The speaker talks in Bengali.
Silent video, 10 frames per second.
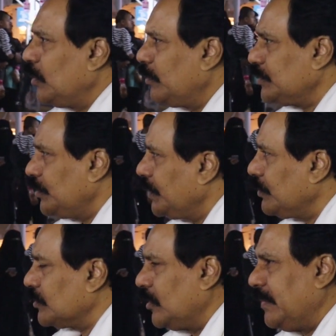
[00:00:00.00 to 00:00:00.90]
মূল্যবোধ তৈরি
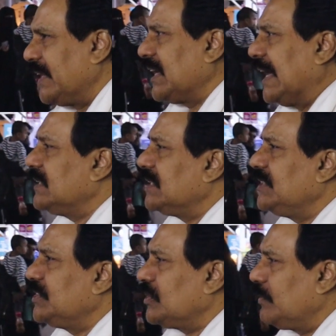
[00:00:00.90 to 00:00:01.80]
করতে হবে একটা জ্ঞান
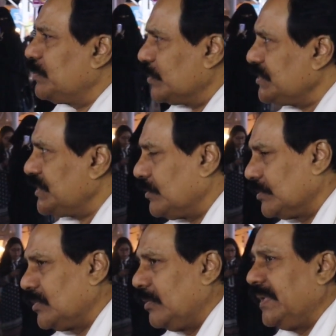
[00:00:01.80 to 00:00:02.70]
কেন্দ্রিক সমাজ প্রতিষ্ঠা
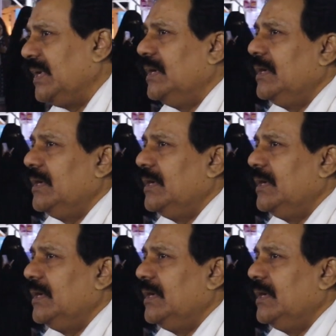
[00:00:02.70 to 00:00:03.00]
করতে হবে